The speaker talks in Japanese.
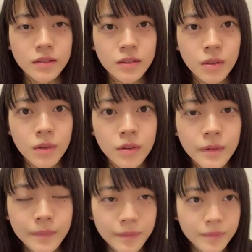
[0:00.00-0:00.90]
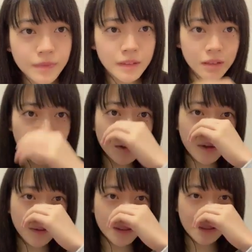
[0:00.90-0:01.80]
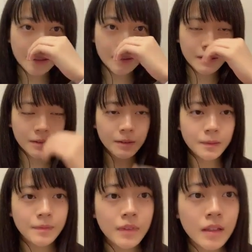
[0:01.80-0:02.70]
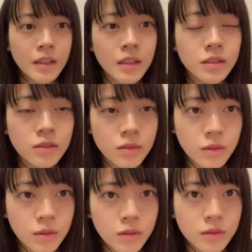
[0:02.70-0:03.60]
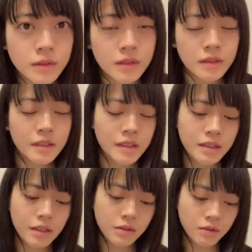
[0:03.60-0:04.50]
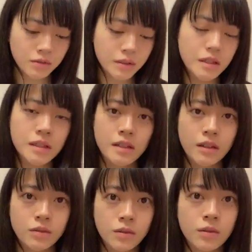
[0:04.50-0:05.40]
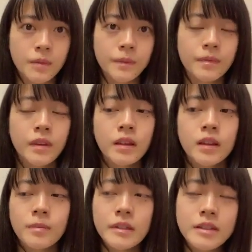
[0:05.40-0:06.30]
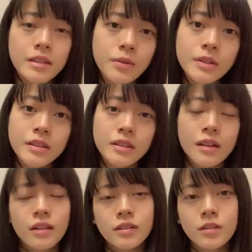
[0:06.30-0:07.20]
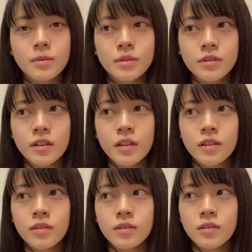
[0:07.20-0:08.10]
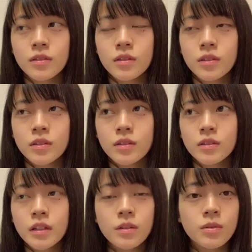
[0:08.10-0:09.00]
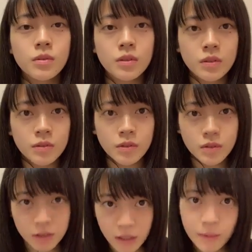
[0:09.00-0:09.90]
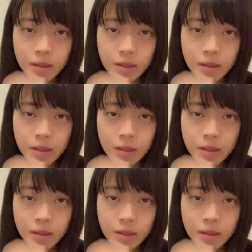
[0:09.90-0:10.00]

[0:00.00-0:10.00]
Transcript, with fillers: そうすごいハマってたんですよ。そのきつねうどん、インスタントのめっちゃ美味しいなって思って、結構よく食